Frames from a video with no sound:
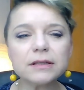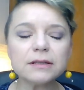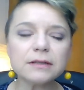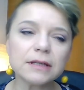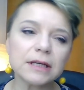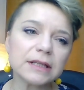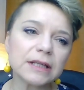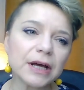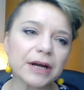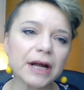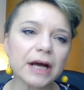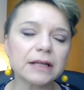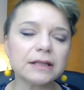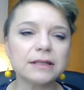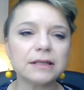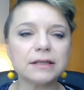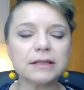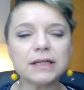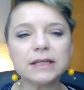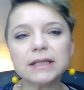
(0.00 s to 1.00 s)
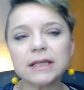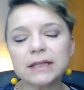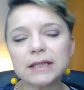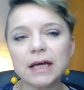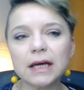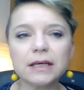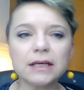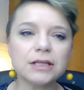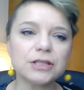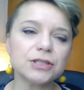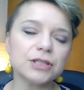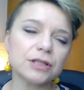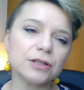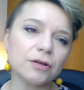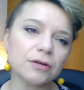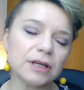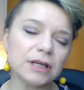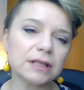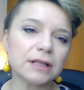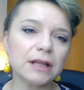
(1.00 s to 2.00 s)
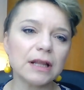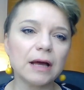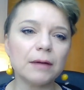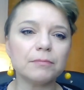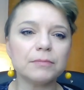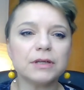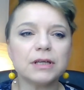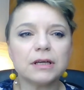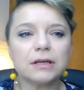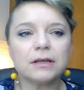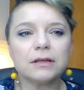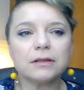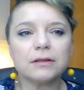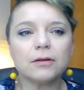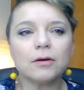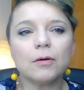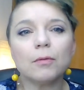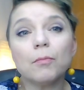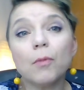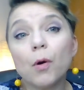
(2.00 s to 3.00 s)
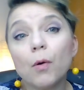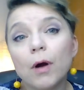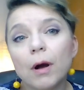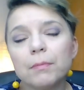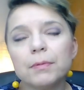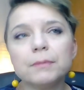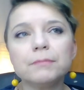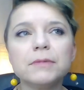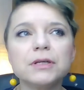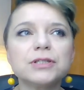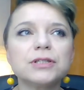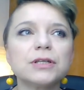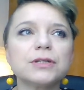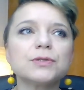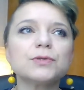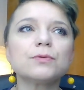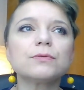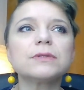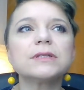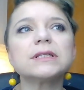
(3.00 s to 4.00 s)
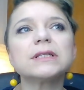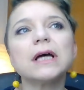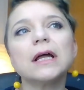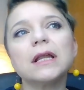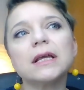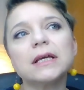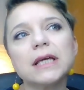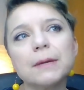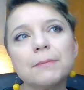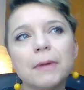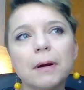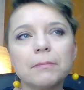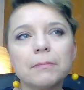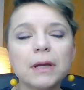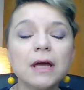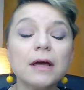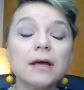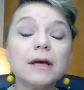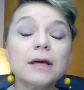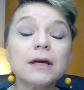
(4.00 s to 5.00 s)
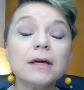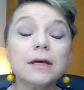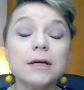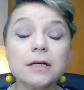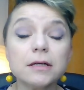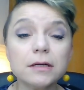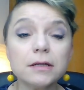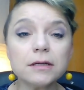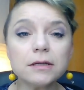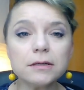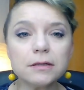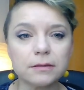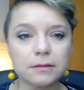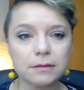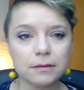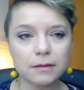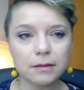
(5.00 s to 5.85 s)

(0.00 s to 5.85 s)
nie da rady, nie nadaje się, to nie dla mnie, no mogłabym mieć ten sukces, ale nie mam. O!